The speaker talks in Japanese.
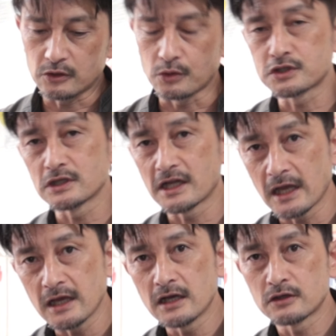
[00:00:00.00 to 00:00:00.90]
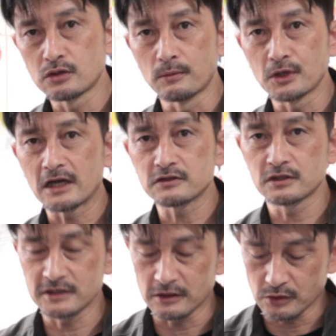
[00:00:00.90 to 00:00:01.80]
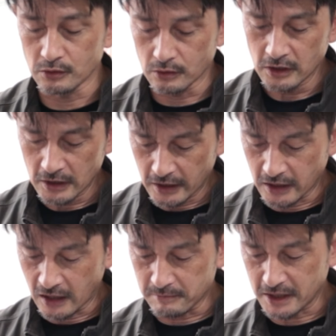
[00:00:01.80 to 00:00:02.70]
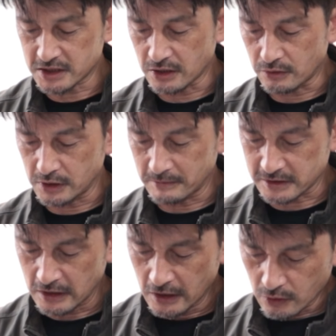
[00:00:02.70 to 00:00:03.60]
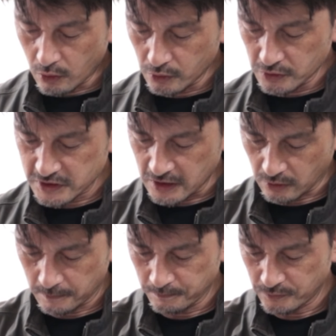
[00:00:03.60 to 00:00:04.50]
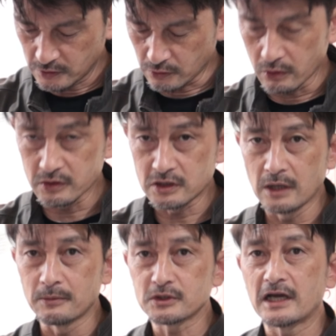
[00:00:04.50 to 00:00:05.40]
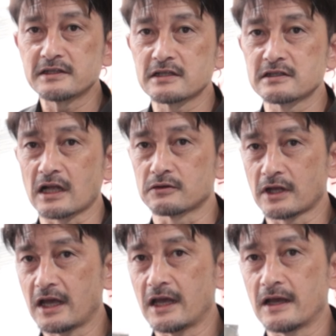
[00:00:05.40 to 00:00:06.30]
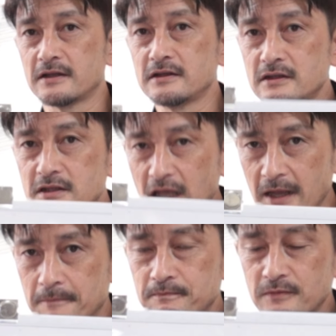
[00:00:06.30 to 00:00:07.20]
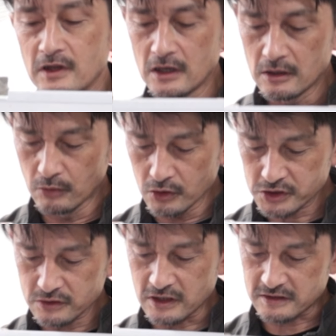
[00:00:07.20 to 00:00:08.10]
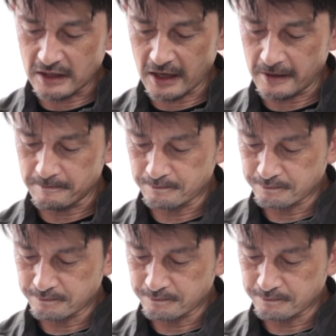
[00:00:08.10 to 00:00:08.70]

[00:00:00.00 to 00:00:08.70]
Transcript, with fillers: 特殊なね、黒森アクスルシャフトを、販売しております。ここの精度、とっても大切なので、で、もう一つですね、